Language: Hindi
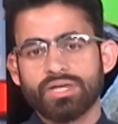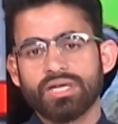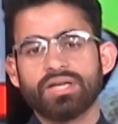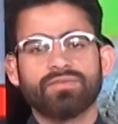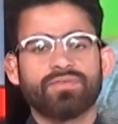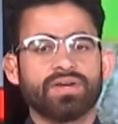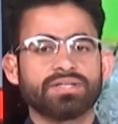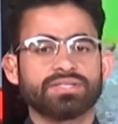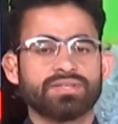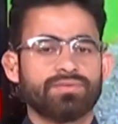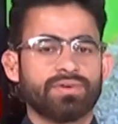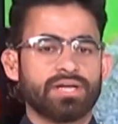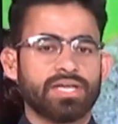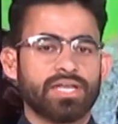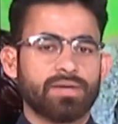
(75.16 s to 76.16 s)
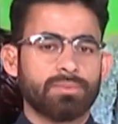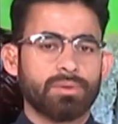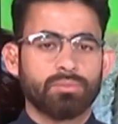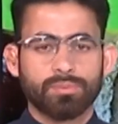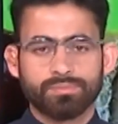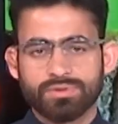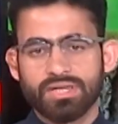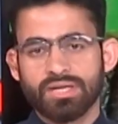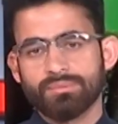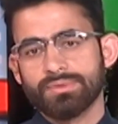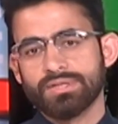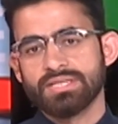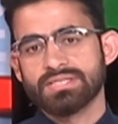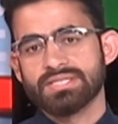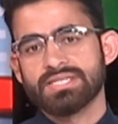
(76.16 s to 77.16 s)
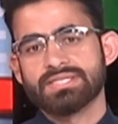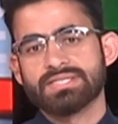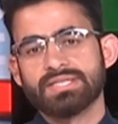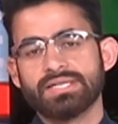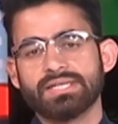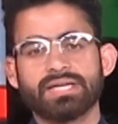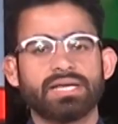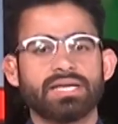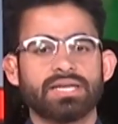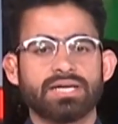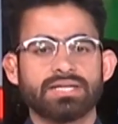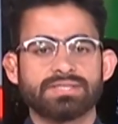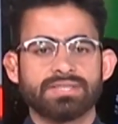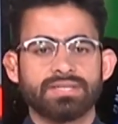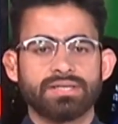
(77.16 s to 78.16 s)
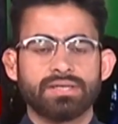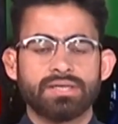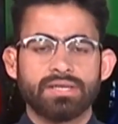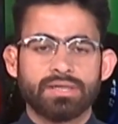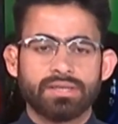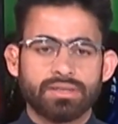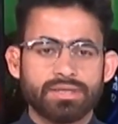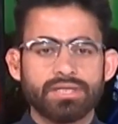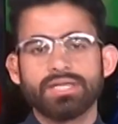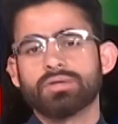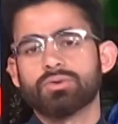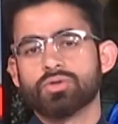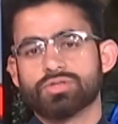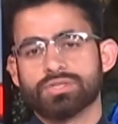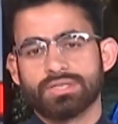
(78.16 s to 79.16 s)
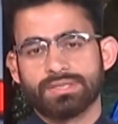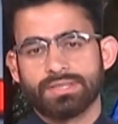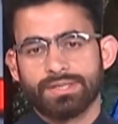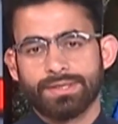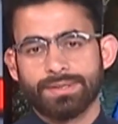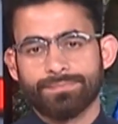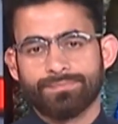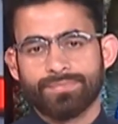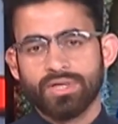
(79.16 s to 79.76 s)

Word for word: इन्फेक्शन वगैरह में मुबतला मरीज़ इस तरीका इलाज से ठीक हो सकते हैं